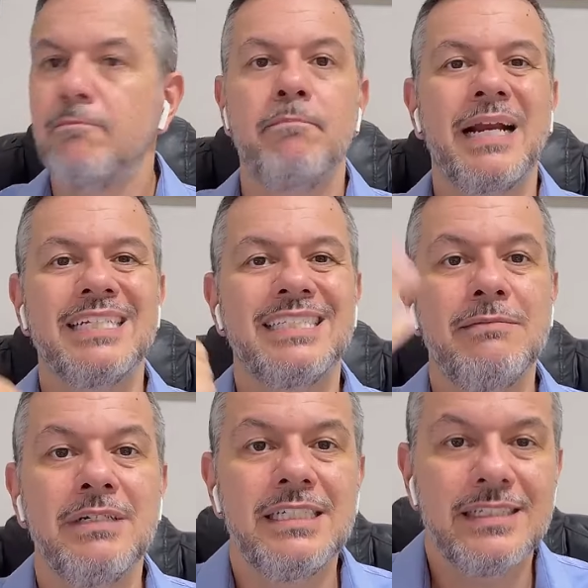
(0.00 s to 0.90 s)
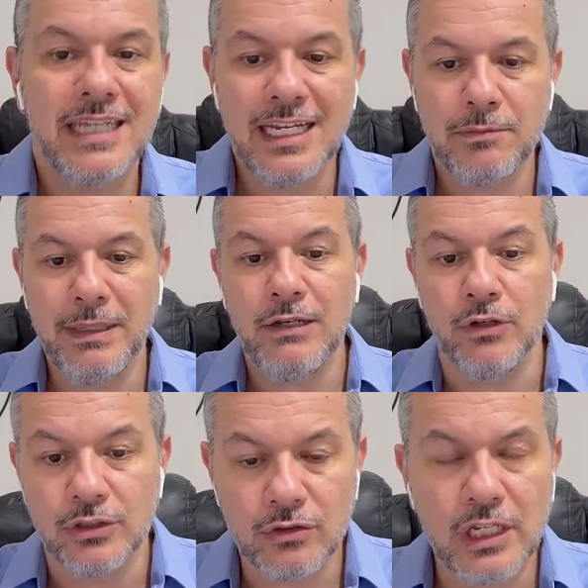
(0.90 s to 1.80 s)
para cima de 6
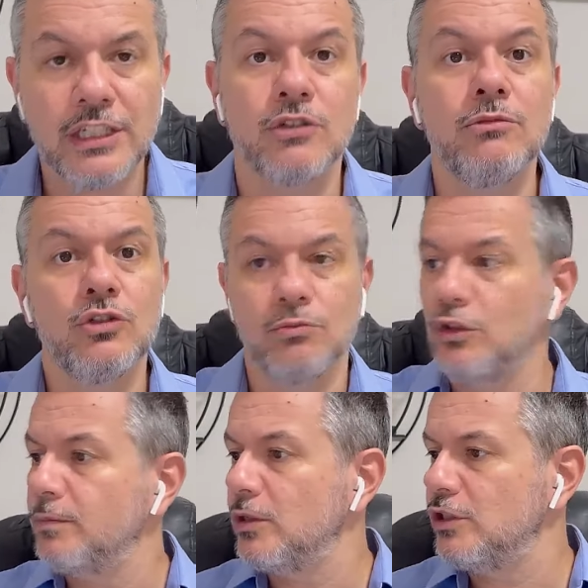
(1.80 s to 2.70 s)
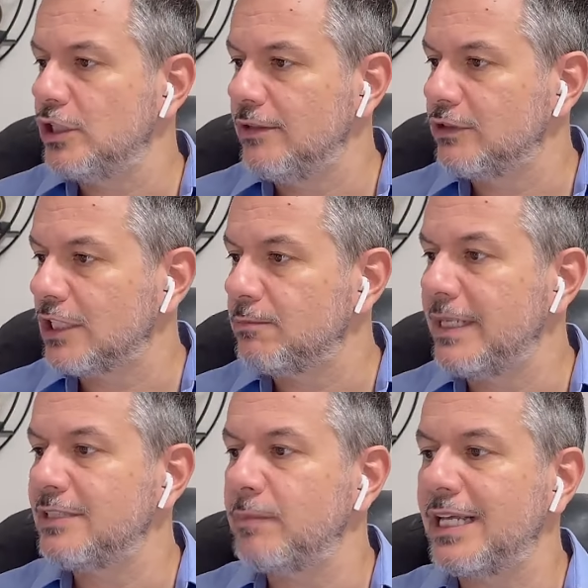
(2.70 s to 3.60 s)
bilhões, ou seja, números muito positivos. As
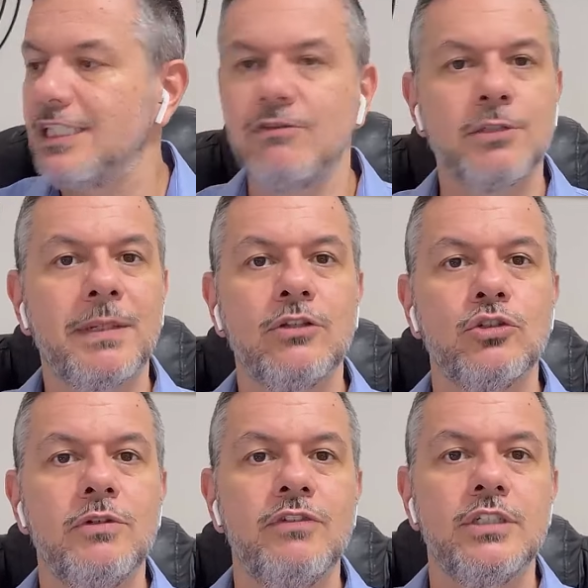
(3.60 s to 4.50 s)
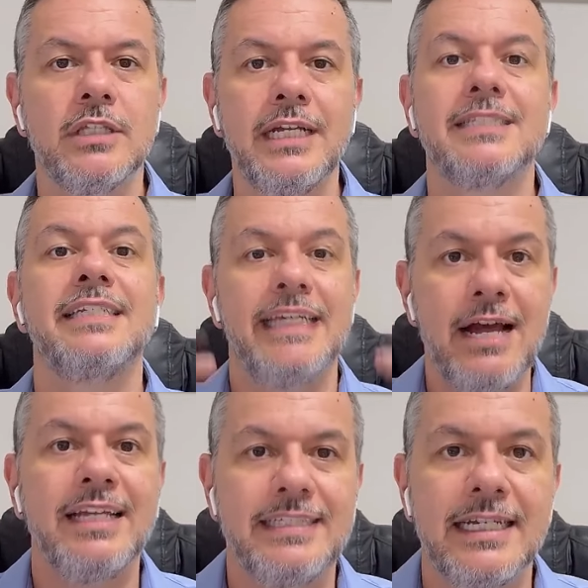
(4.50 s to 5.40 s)
perspectivas para 2023, que
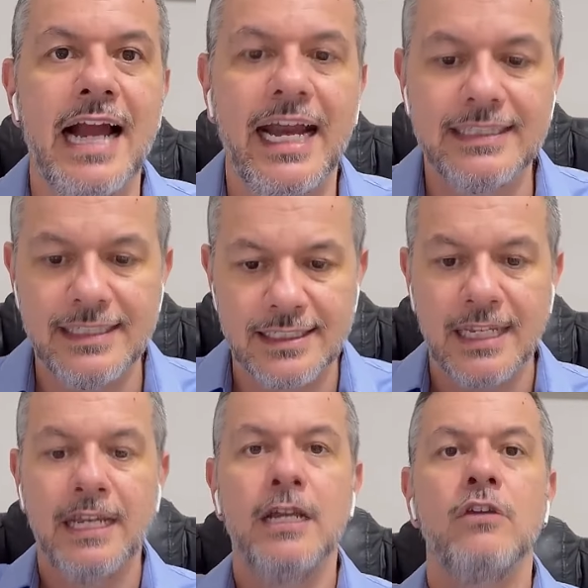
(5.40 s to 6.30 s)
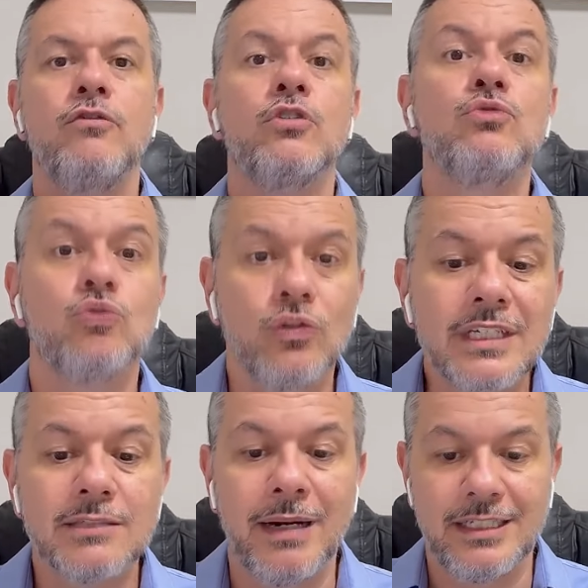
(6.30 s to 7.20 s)
é esse guidance, foram
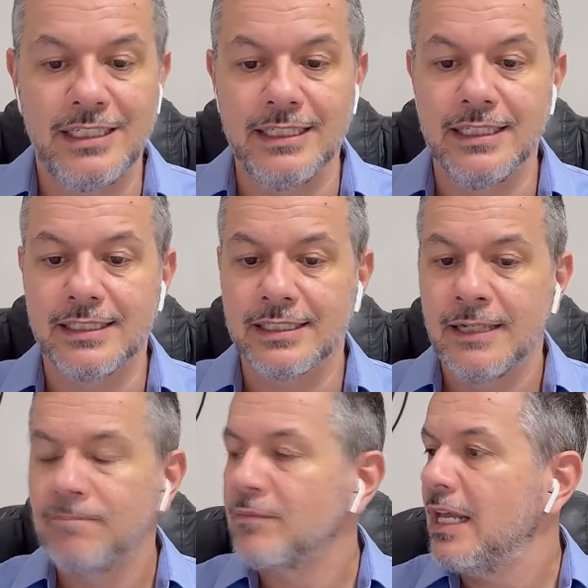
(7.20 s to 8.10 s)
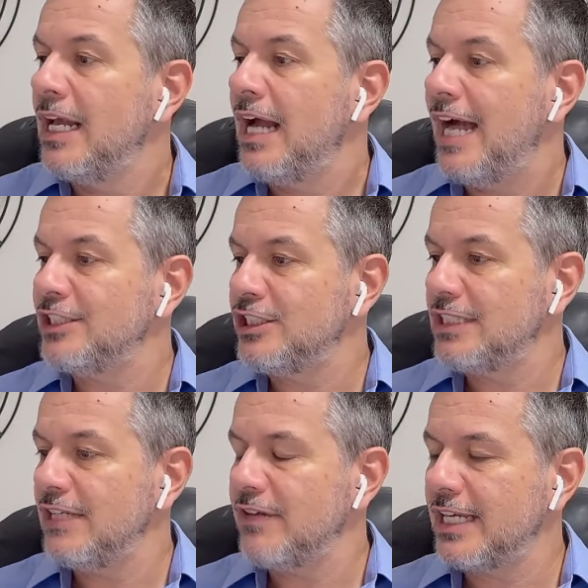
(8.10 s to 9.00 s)
todas batidas. A gente
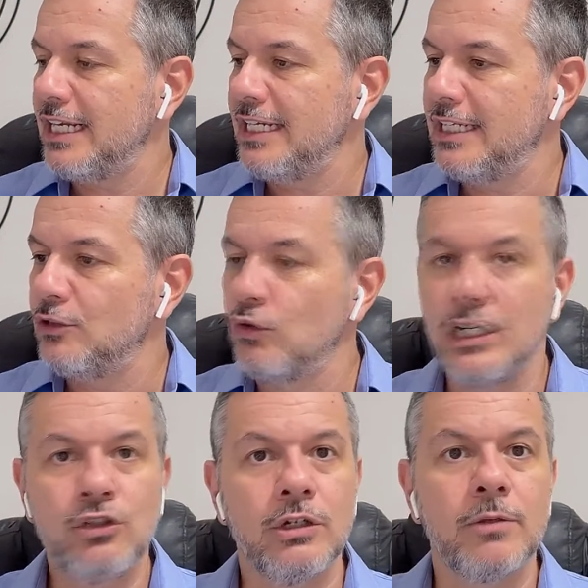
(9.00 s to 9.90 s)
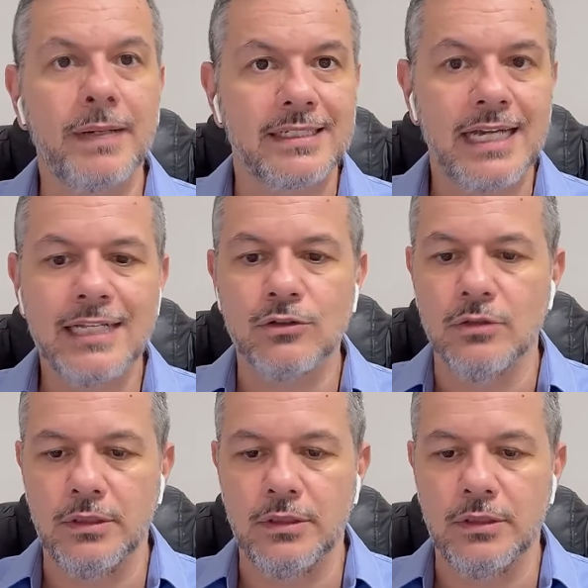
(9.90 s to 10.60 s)
teve aquele, durante o ano passado,